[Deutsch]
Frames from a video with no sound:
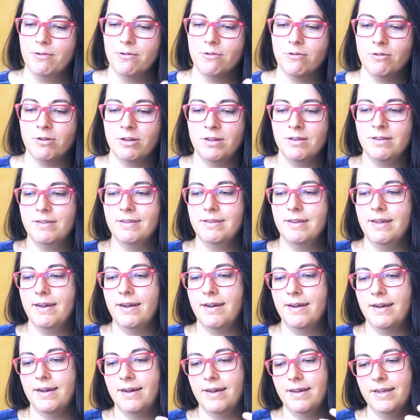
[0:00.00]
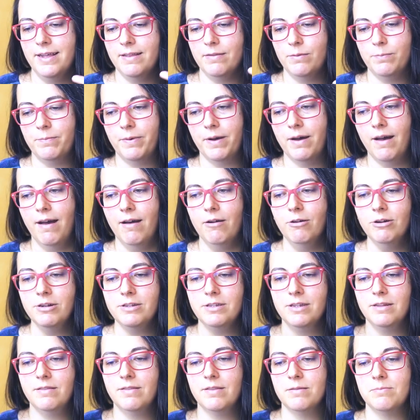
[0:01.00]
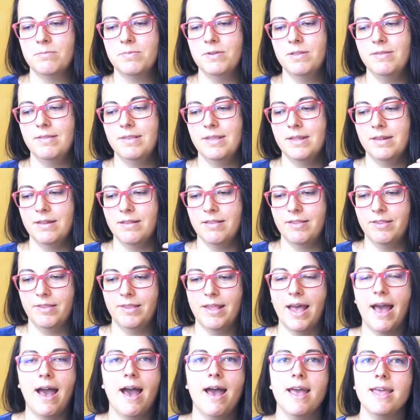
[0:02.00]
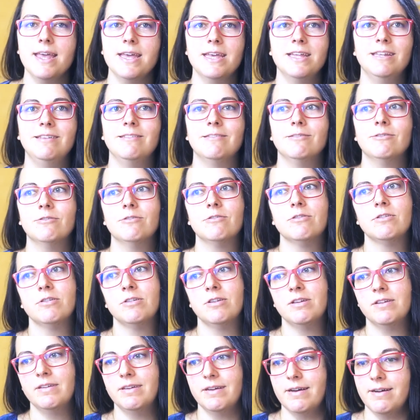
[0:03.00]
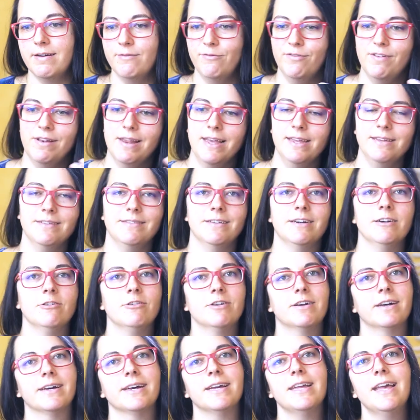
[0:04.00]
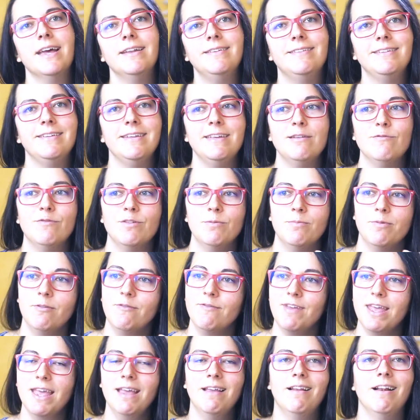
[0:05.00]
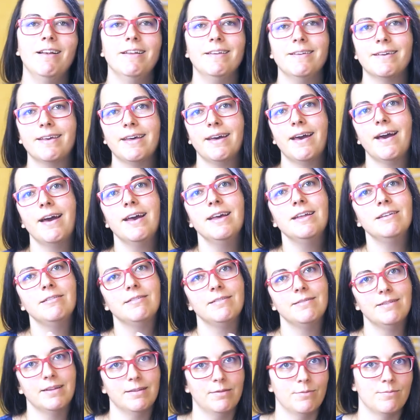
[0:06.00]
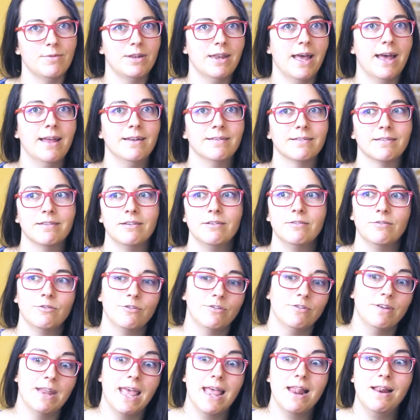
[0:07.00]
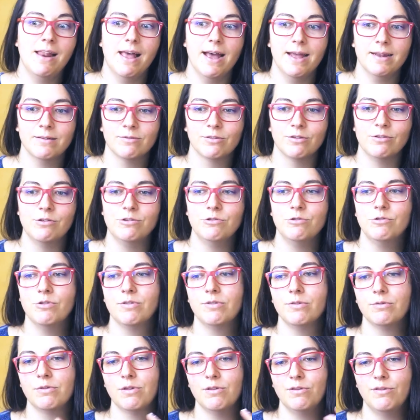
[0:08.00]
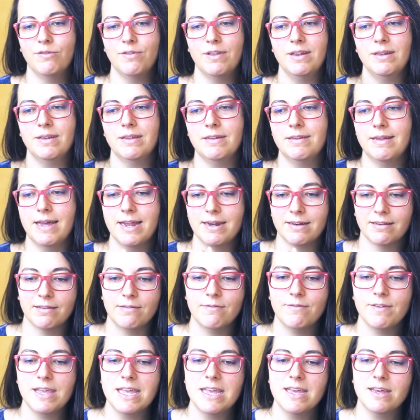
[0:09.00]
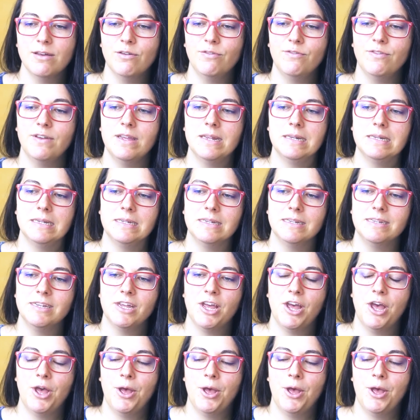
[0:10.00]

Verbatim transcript: und äh, es braucht jetzt ein bisschen Zeit und äh, vielleicht auch kreative Beweglichkeit, dass man andere, schnell andere Lösungen findet, andere Wege findet,